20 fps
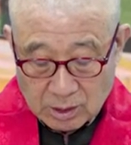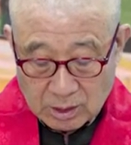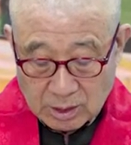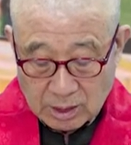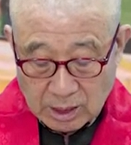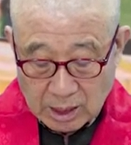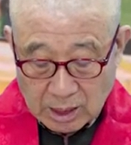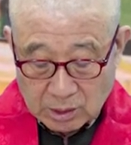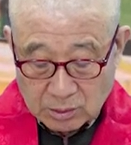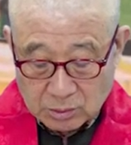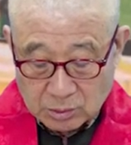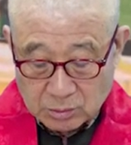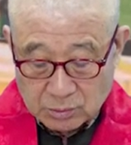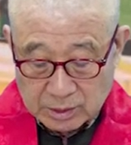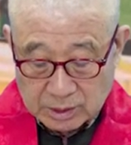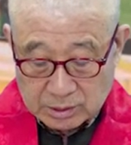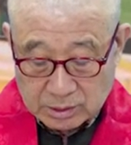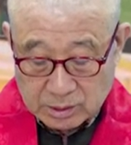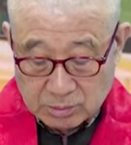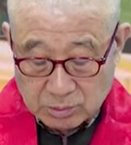앙코르
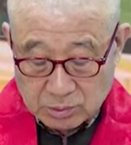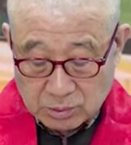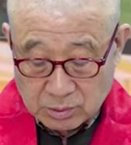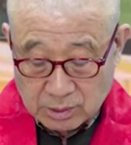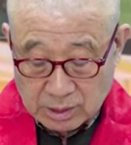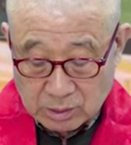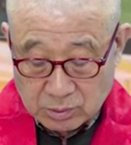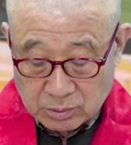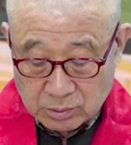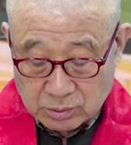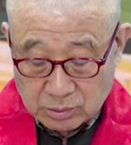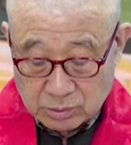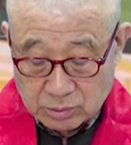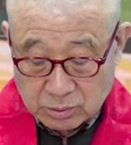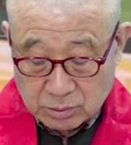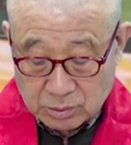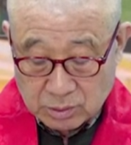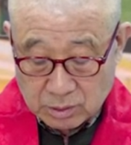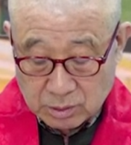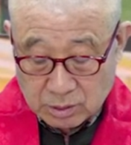왓을 보고
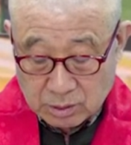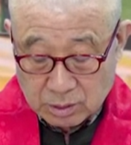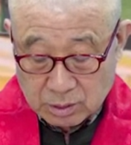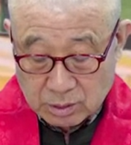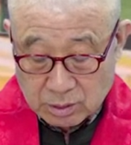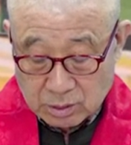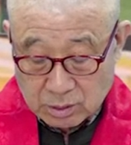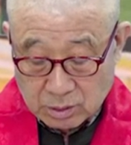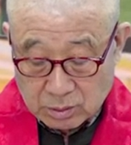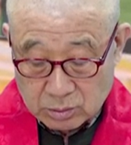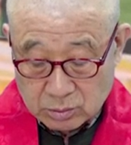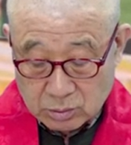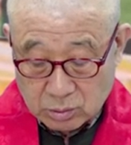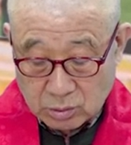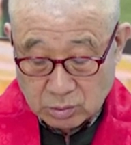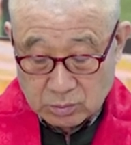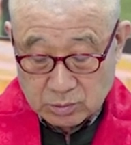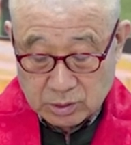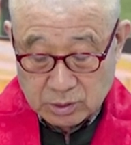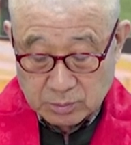앙코르
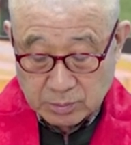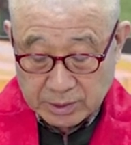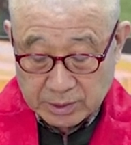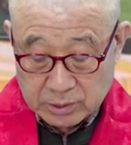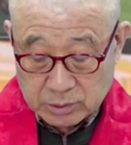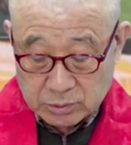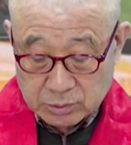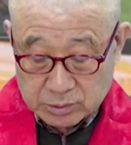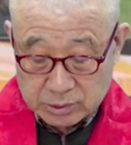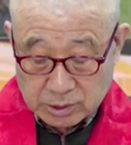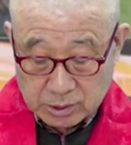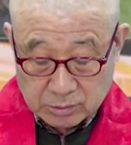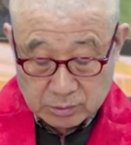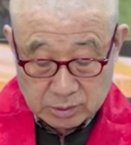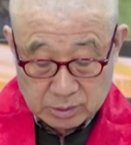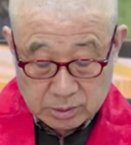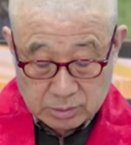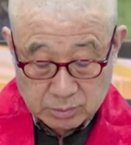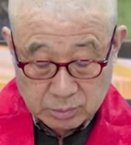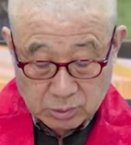톰의 바이온
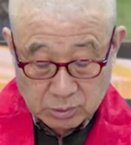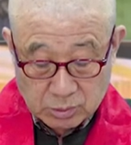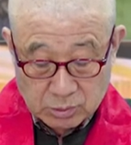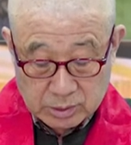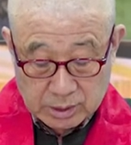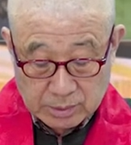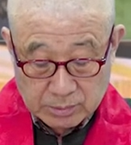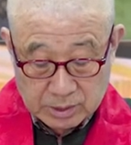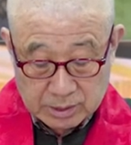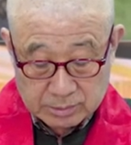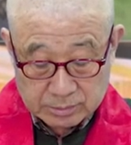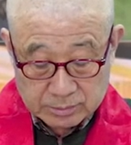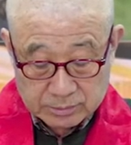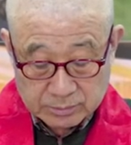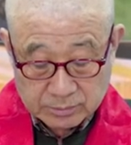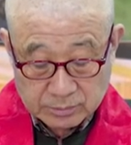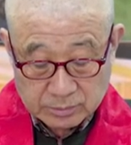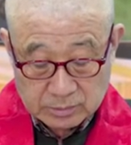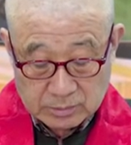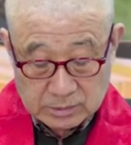사원을 복원하면
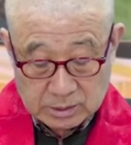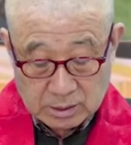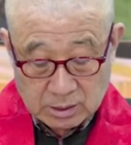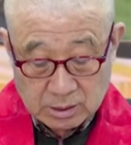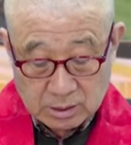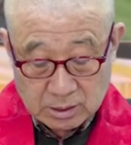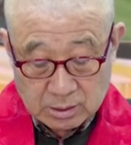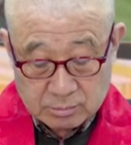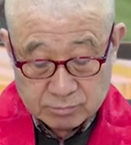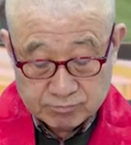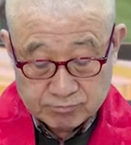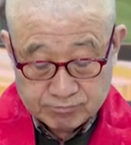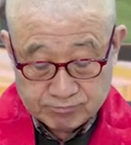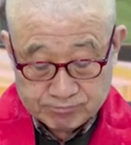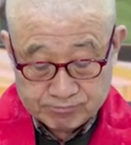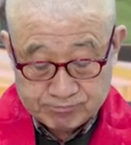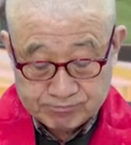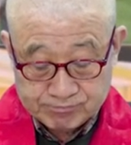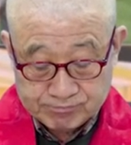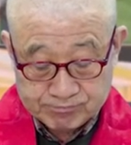
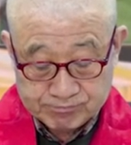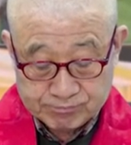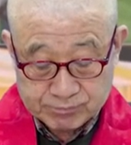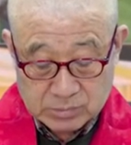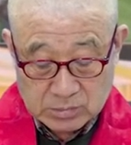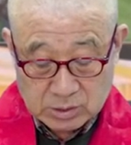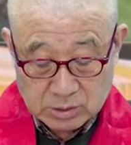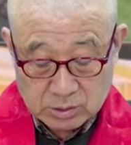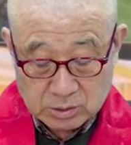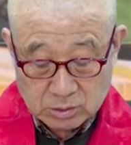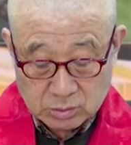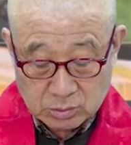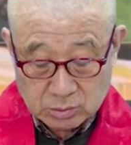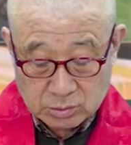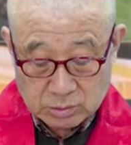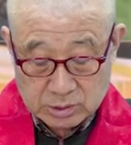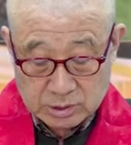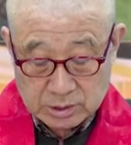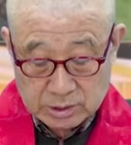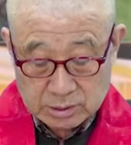어느
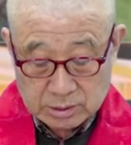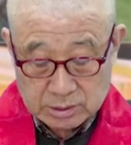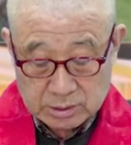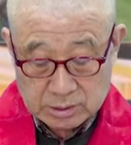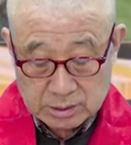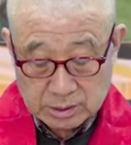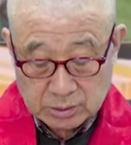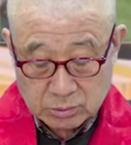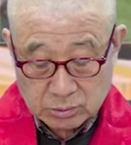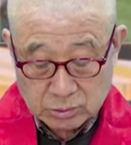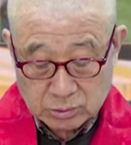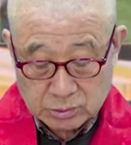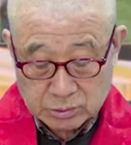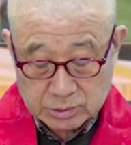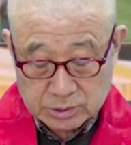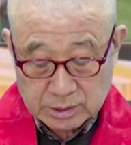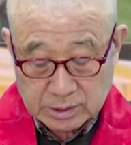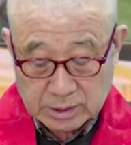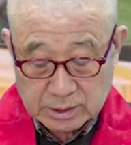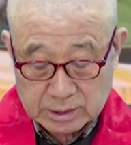정도 시, 이제 오전
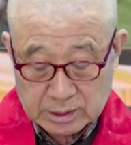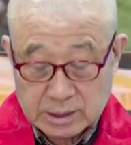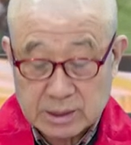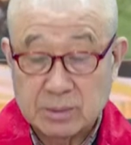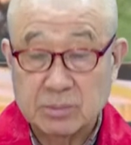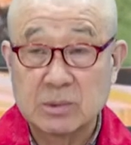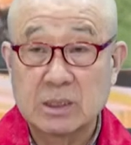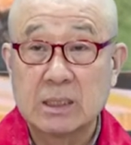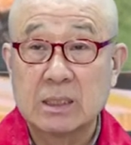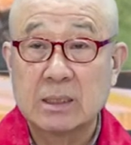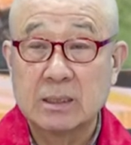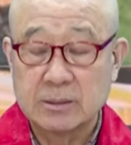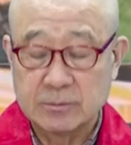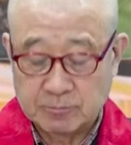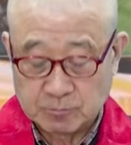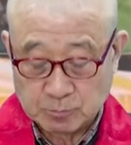시간이 지납니다.